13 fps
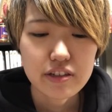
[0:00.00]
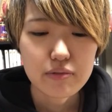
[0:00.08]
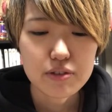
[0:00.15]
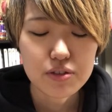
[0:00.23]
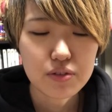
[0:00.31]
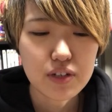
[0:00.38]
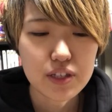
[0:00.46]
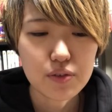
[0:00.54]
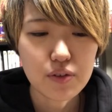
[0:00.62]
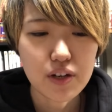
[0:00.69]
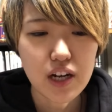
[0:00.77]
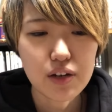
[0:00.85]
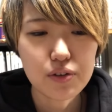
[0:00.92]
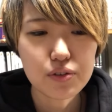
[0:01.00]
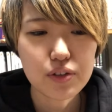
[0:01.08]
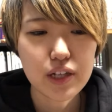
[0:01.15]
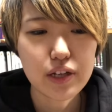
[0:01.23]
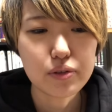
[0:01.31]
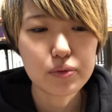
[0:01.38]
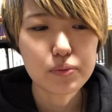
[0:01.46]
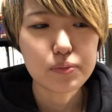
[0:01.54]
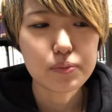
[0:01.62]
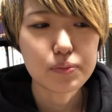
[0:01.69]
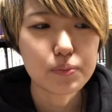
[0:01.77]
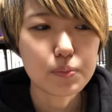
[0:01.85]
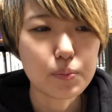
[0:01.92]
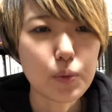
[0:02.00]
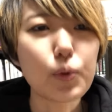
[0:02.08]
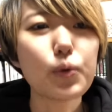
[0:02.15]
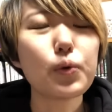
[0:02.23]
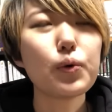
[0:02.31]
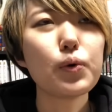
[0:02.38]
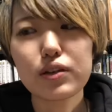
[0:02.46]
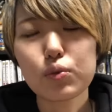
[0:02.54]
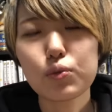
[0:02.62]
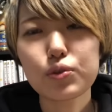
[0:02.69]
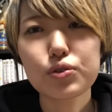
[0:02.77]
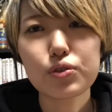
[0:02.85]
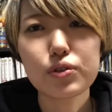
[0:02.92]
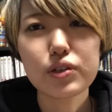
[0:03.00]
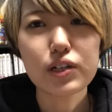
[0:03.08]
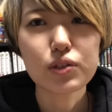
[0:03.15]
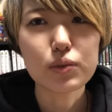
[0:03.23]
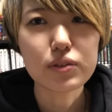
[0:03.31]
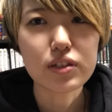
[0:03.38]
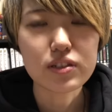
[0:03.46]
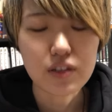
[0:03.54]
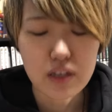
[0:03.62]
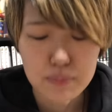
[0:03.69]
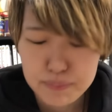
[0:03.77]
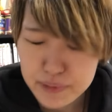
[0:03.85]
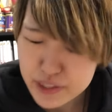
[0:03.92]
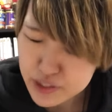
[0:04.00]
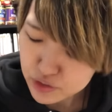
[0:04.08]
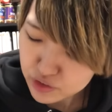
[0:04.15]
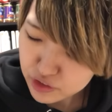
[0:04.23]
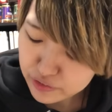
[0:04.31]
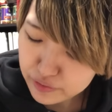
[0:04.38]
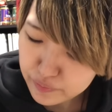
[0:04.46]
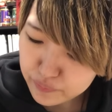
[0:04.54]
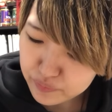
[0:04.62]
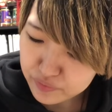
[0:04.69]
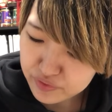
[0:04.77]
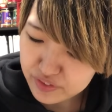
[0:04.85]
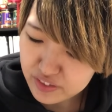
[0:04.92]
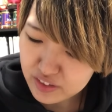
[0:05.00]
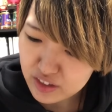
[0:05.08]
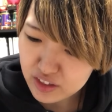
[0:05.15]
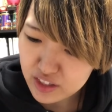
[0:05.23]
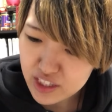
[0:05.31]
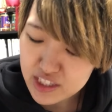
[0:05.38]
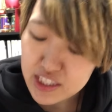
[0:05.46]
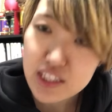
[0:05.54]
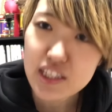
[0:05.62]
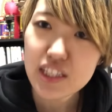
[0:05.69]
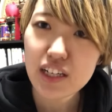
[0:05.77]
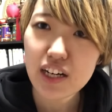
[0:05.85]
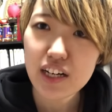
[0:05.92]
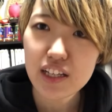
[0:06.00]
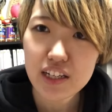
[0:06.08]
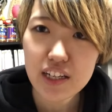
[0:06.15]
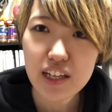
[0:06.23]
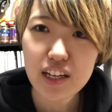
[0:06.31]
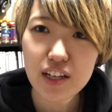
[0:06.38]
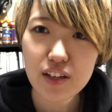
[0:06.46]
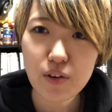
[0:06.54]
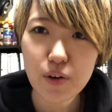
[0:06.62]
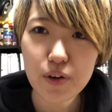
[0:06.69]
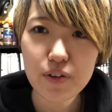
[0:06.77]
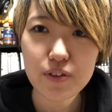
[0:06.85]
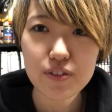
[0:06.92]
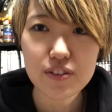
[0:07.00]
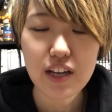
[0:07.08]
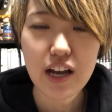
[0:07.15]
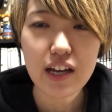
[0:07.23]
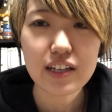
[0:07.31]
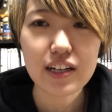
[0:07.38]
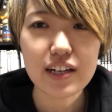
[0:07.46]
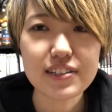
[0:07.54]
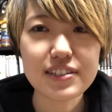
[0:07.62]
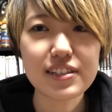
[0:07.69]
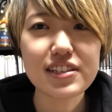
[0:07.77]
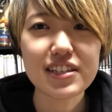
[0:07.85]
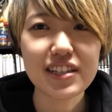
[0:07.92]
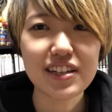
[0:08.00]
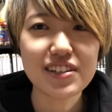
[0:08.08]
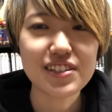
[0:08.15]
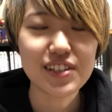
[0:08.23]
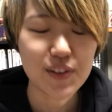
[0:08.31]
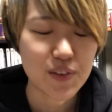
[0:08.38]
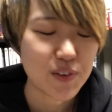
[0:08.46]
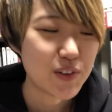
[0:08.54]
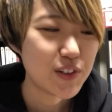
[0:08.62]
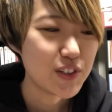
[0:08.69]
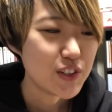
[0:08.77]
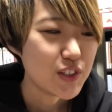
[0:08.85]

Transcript: でその後のカウントダウンも面白いなと思ったんですけどやっぱりその全然あれだね語彙力ない感じになっちゃったんですけど、